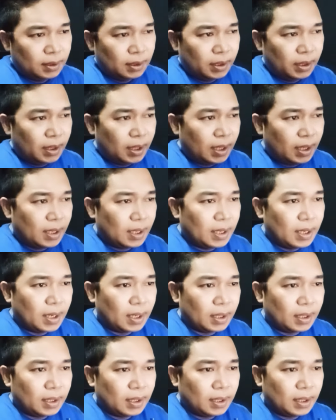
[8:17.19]
ini ada
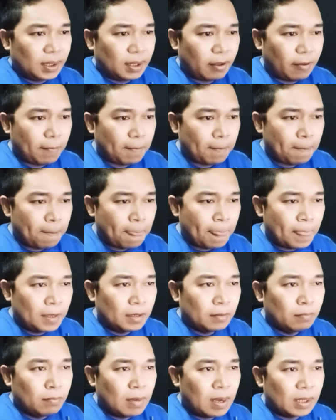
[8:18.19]
dari
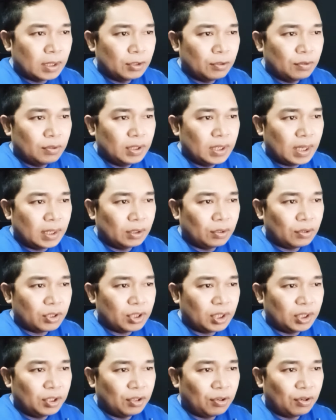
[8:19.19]
Bang Yudianto
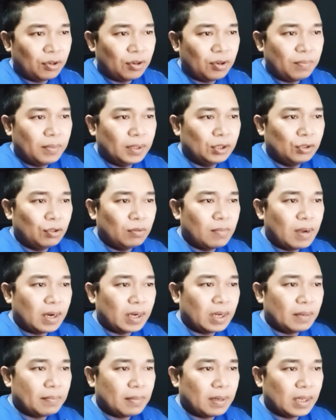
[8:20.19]
Setiono betul
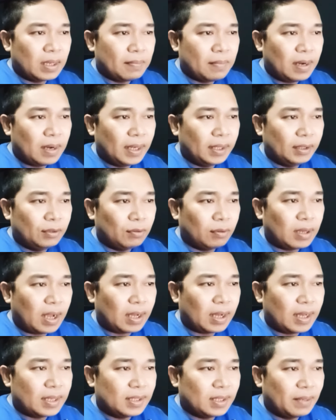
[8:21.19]
Bang Dema gimana itu
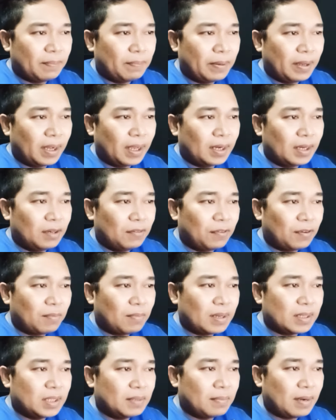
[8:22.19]
kakaknya pengen
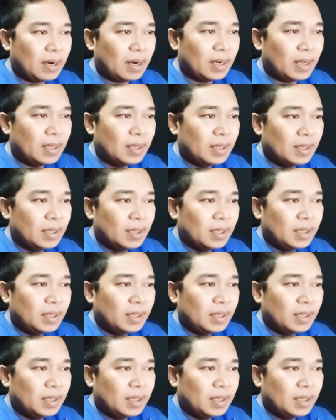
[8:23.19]
informasi malah